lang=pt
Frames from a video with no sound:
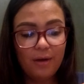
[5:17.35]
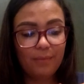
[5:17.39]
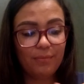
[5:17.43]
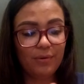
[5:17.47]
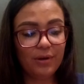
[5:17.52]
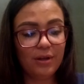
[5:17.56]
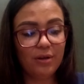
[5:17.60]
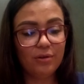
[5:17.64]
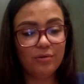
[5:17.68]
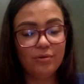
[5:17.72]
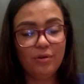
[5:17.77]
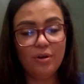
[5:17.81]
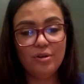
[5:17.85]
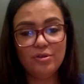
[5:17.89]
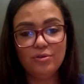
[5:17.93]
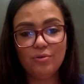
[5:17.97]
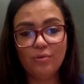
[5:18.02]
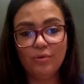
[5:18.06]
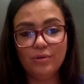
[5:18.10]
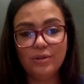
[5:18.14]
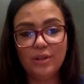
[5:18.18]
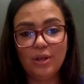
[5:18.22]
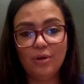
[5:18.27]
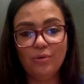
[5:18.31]
Porque o nosso
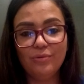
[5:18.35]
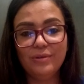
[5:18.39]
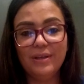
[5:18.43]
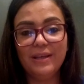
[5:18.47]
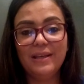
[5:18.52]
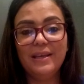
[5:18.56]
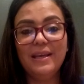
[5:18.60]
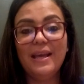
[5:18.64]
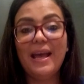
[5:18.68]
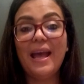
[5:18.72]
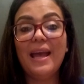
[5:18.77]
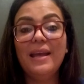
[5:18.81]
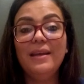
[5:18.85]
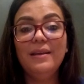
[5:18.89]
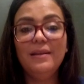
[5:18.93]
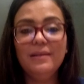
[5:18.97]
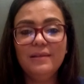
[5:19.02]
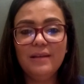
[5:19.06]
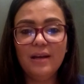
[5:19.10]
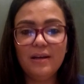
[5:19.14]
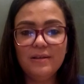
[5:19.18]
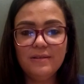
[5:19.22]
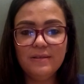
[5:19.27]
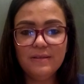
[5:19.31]
conteúdo aqui é
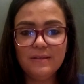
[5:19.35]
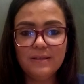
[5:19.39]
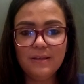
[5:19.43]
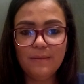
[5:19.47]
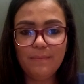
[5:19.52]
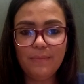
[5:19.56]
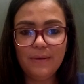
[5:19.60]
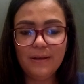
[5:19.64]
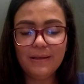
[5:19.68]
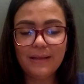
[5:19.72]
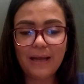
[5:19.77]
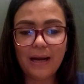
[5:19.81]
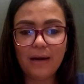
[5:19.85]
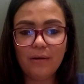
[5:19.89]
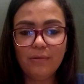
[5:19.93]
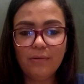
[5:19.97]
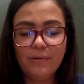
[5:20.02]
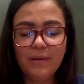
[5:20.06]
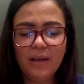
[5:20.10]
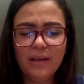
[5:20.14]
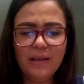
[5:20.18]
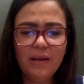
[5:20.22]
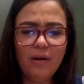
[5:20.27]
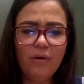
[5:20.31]
interdisciplinar. O
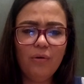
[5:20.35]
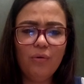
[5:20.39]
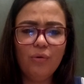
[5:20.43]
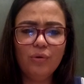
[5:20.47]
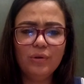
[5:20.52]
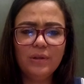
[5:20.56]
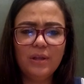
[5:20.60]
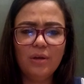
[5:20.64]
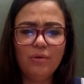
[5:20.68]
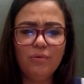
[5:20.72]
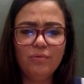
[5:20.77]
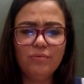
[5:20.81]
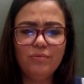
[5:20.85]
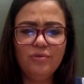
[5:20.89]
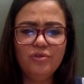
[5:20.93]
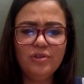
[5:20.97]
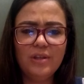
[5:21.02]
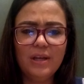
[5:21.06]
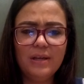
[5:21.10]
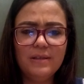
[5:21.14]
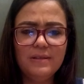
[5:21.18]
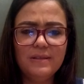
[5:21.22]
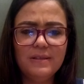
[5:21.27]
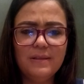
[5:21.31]
que, que é o conteúdo
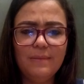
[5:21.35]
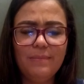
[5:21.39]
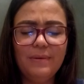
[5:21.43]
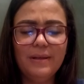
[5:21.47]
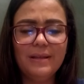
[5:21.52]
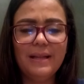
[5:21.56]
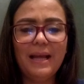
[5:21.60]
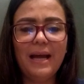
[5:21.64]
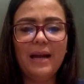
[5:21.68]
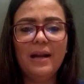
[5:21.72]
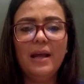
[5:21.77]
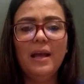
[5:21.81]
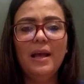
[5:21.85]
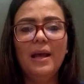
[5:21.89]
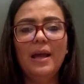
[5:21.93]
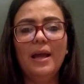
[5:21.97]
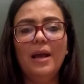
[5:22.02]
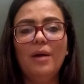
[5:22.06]
interdisciplinar?